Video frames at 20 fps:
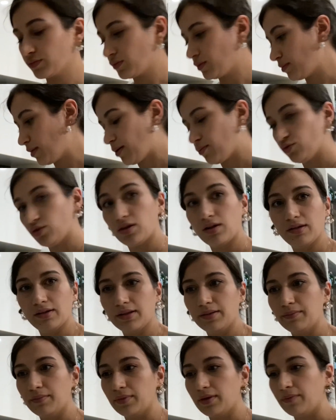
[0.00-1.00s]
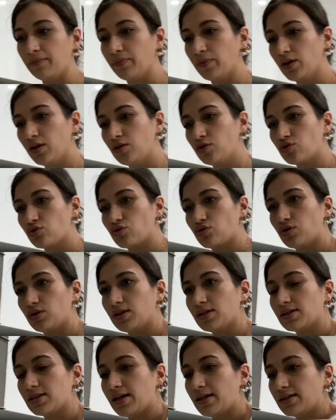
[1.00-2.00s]
Ben bunları alayım bir. Sonra
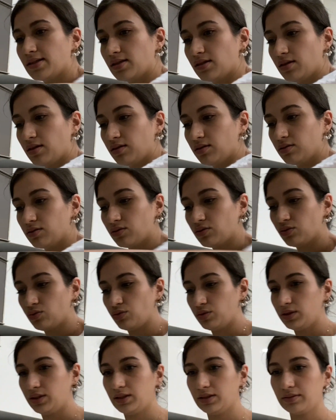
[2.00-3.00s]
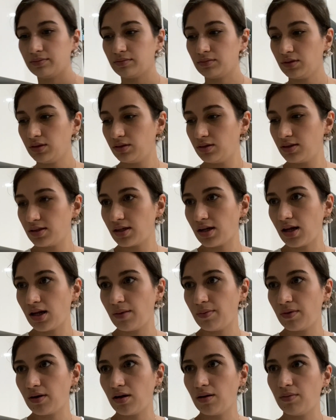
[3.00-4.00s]
zeytinyağını koyayım.
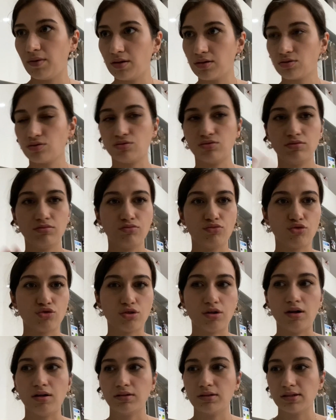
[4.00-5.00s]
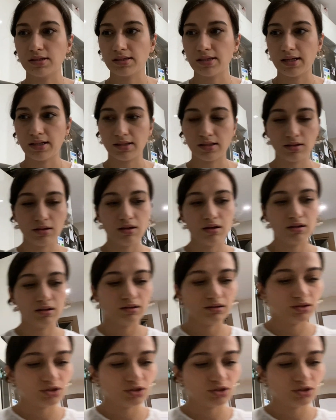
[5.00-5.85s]
İntiharla beraber şunu boşaltır zeytinyağının